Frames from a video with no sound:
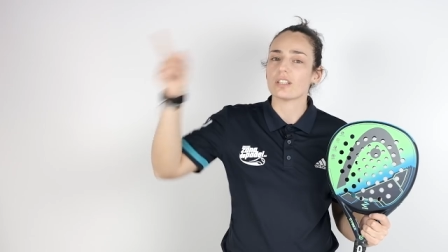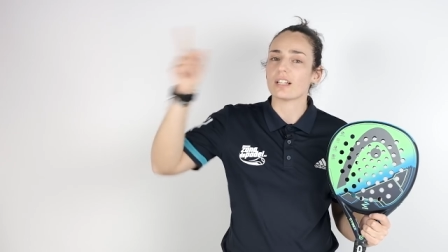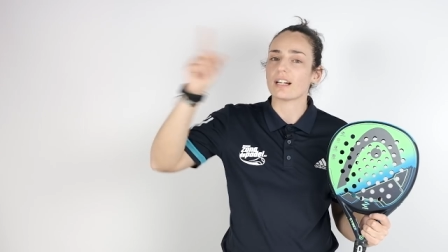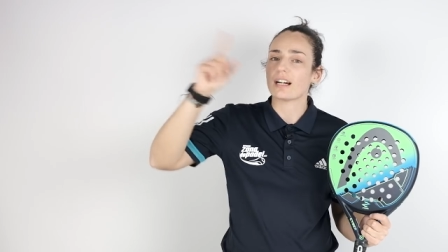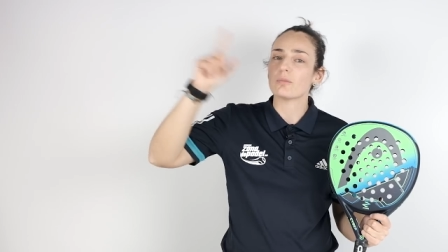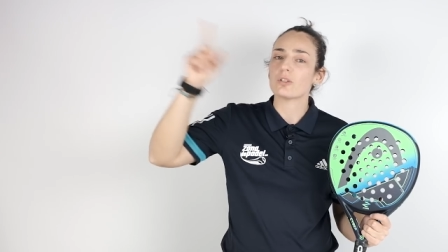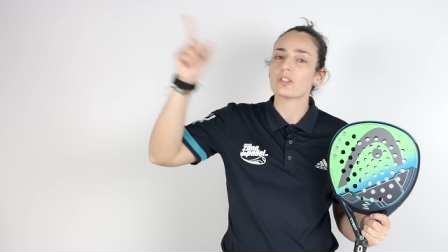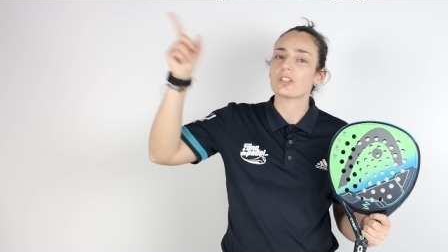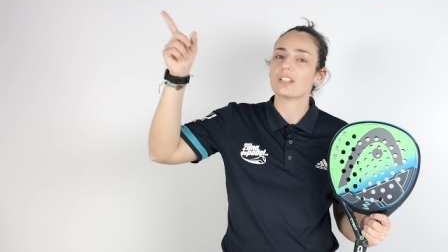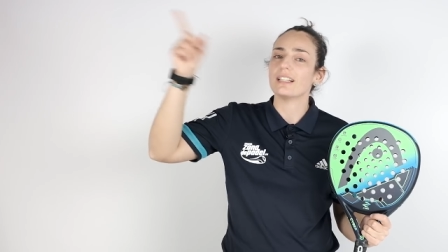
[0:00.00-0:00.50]

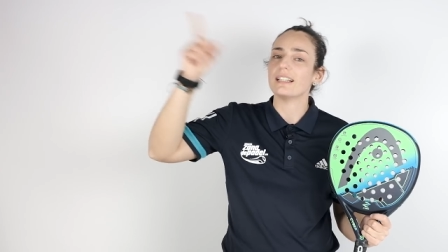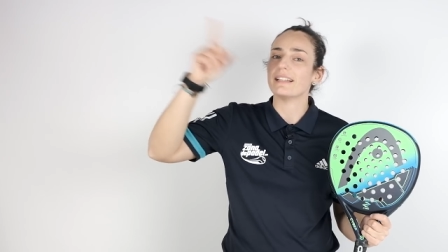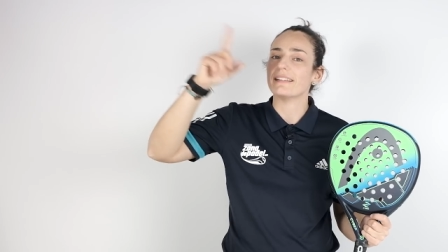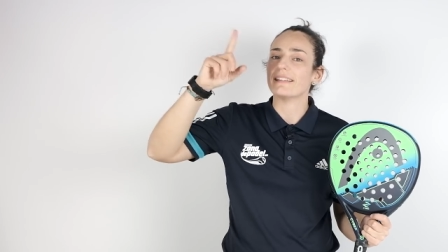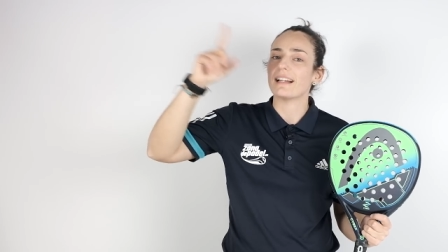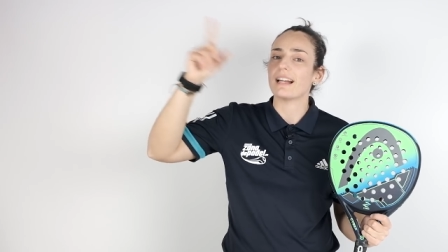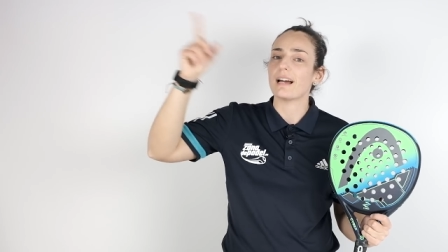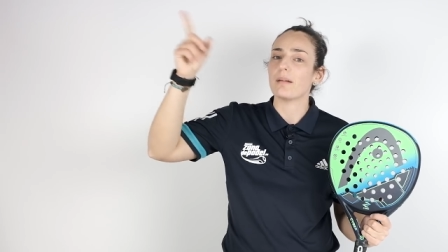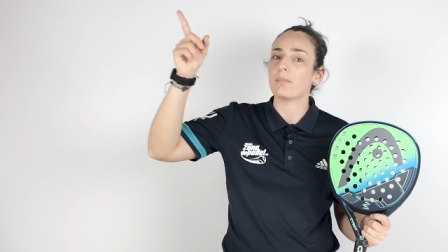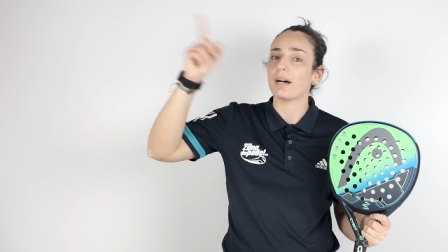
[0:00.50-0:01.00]
dejamos el link
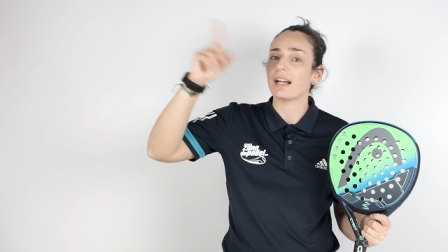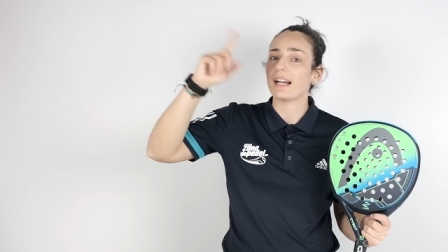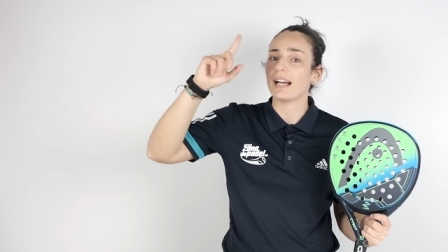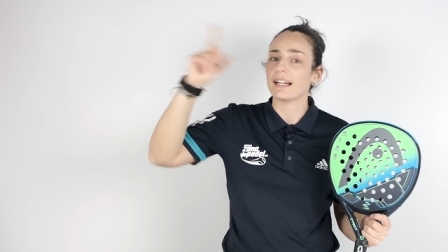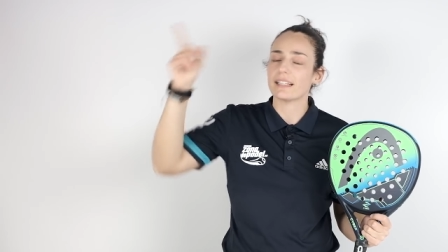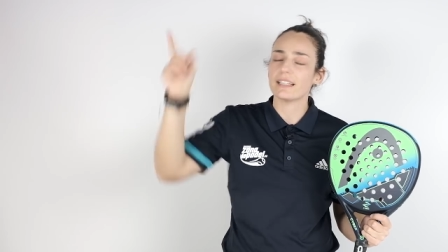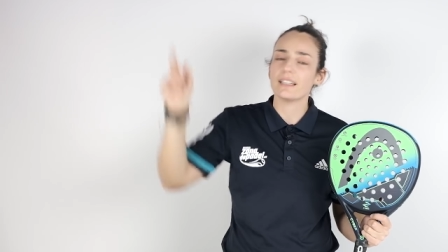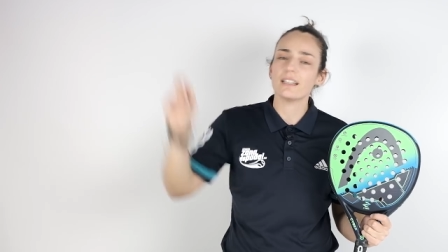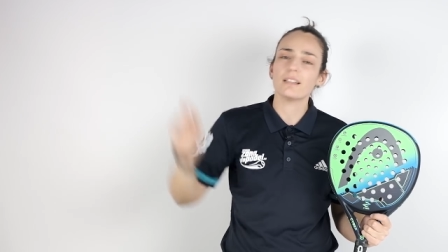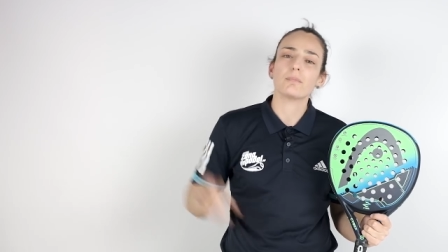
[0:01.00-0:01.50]
de la pala
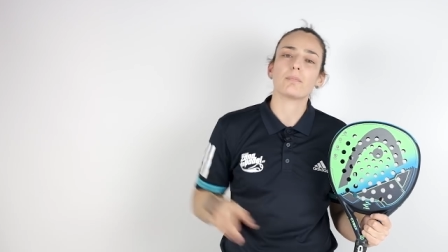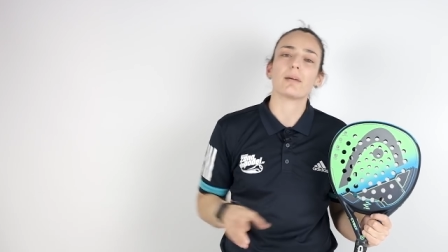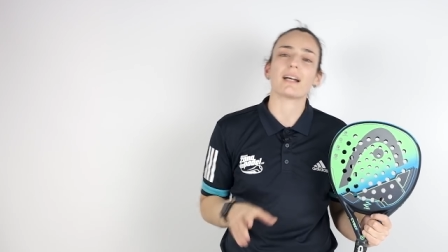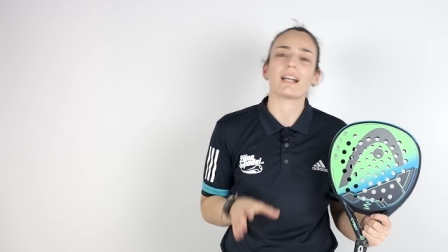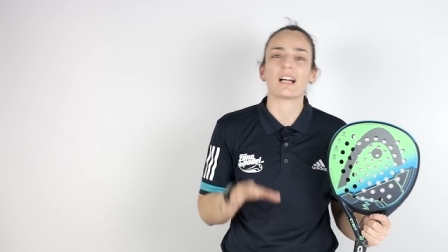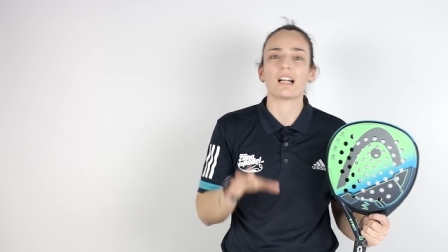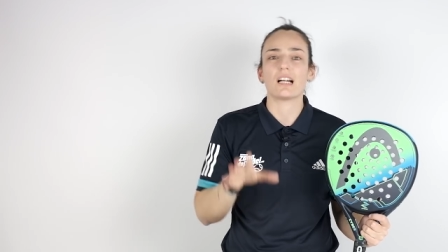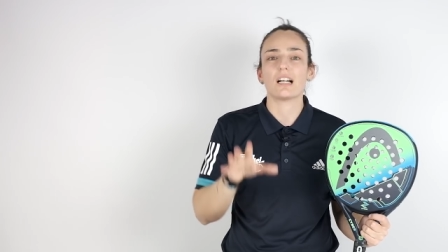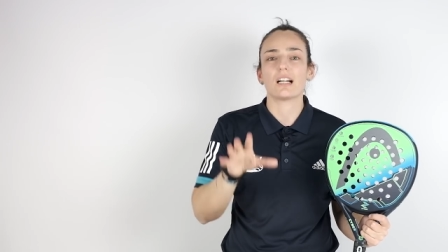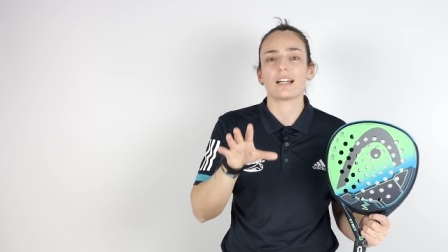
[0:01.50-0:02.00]
aquí
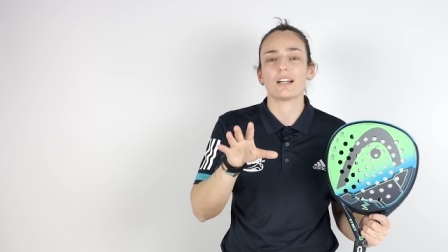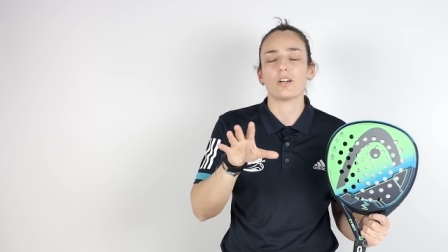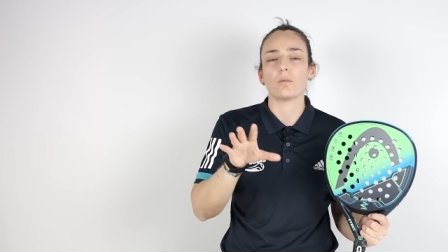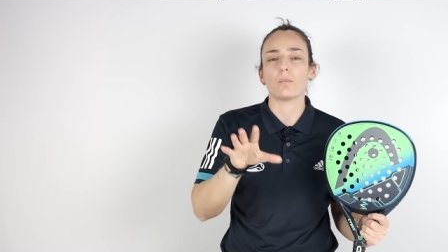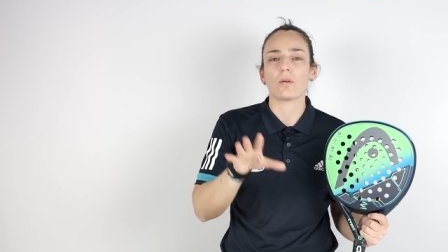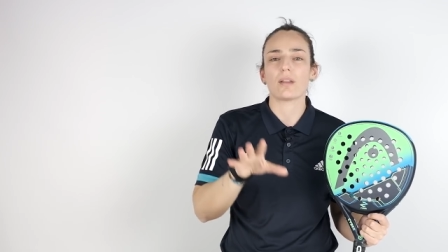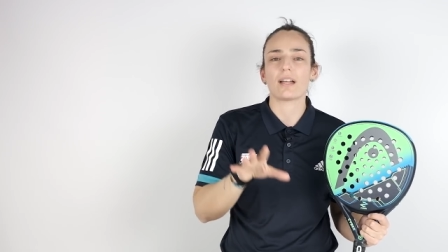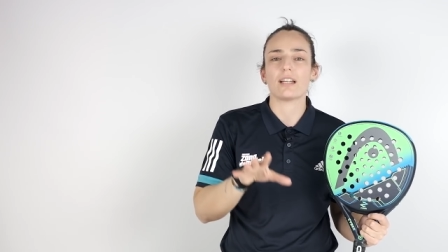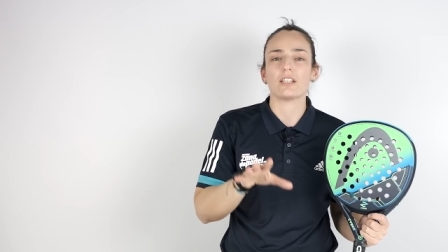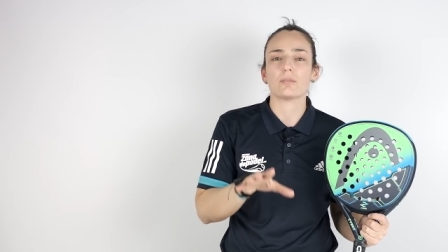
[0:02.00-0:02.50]
para que lo
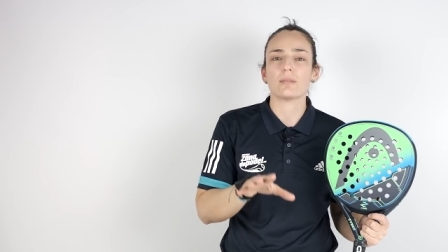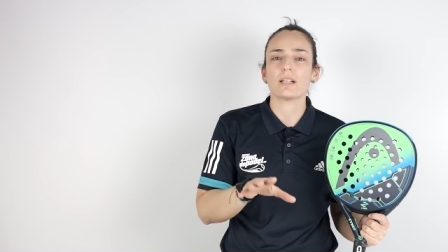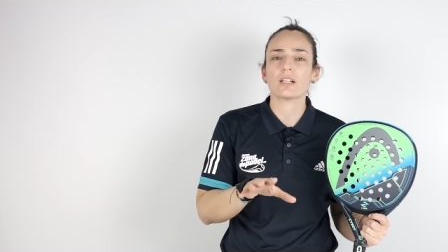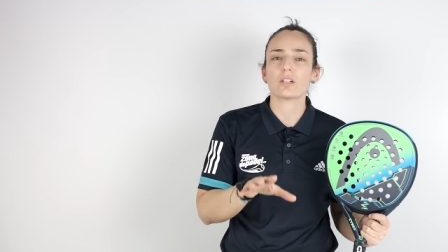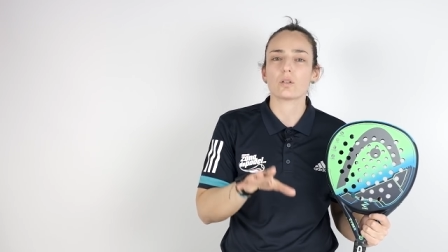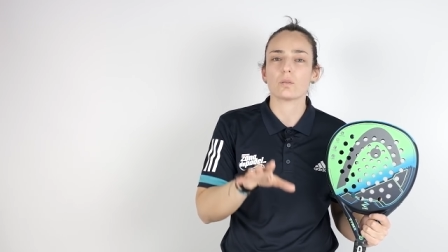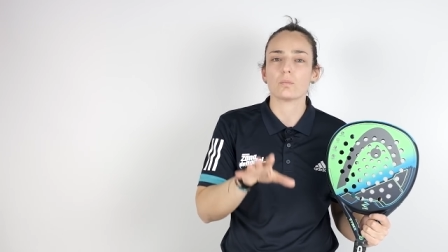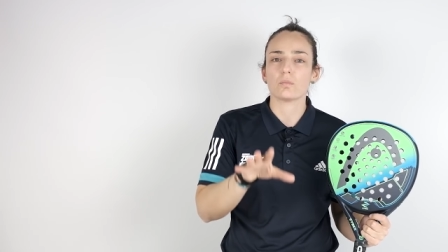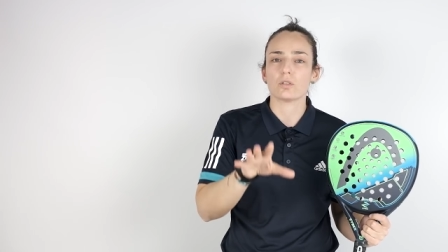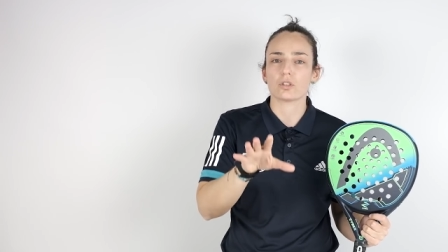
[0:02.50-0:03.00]
podáis ver
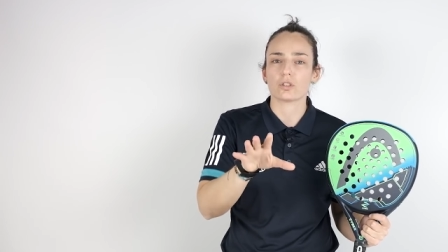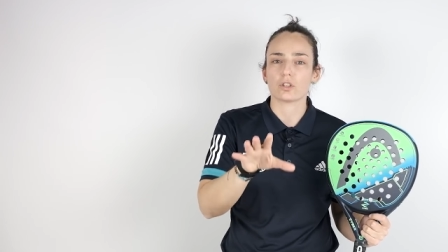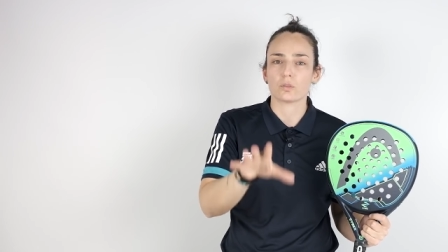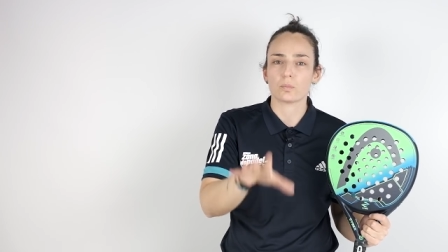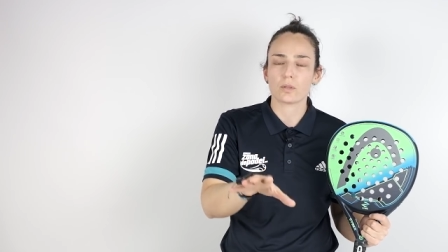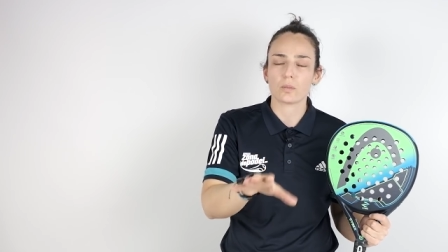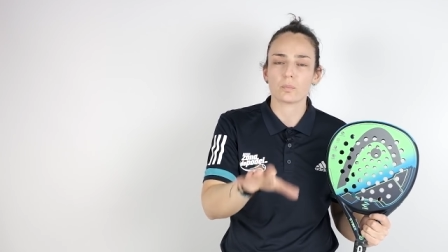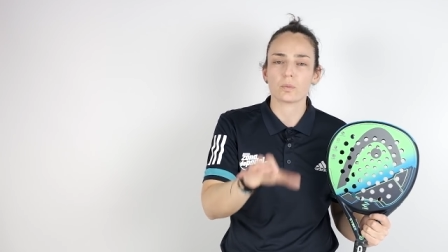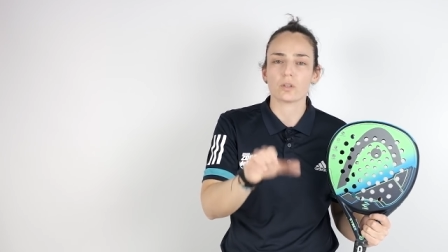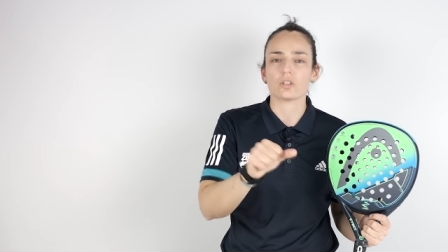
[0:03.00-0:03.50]
con vuestros
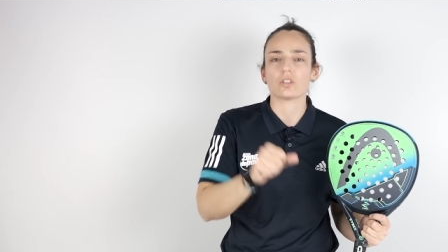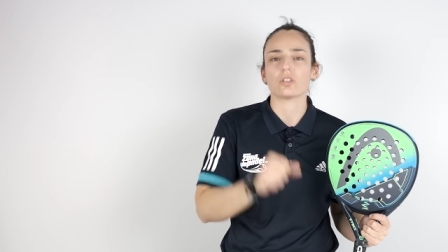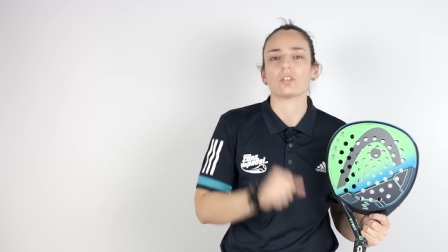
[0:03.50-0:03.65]
propios